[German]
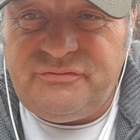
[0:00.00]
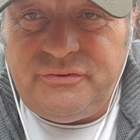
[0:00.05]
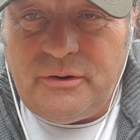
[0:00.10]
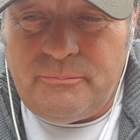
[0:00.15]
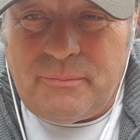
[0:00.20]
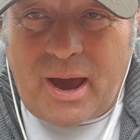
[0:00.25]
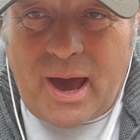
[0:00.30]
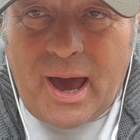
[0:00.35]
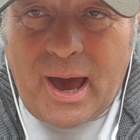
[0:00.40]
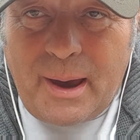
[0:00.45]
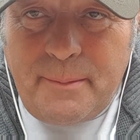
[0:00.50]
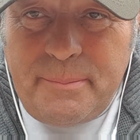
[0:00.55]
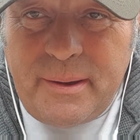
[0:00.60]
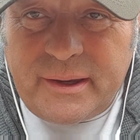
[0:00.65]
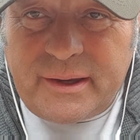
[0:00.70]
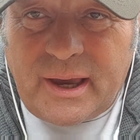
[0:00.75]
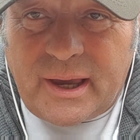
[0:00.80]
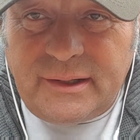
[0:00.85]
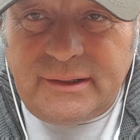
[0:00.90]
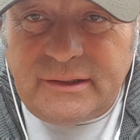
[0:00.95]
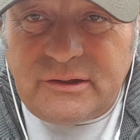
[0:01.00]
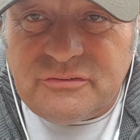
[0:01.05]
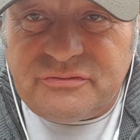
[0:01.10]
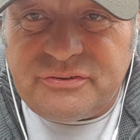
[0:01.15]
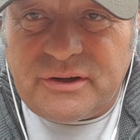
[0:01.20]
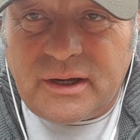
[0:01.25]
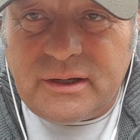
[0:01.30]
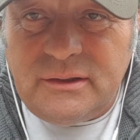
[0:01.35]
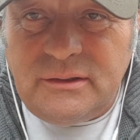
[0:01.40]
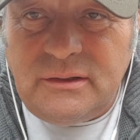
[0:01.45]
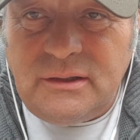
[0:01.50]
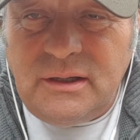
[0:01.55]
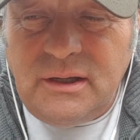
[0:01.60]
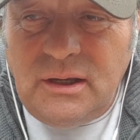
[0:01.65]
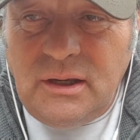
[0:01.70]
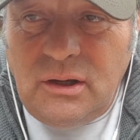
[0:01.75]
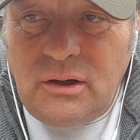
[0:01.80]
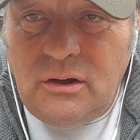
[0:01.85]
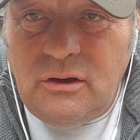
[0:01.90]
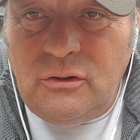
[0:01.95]
am äh, Habeck angefangen,
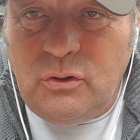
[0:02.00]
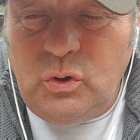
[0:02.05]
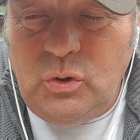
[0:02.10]
äh,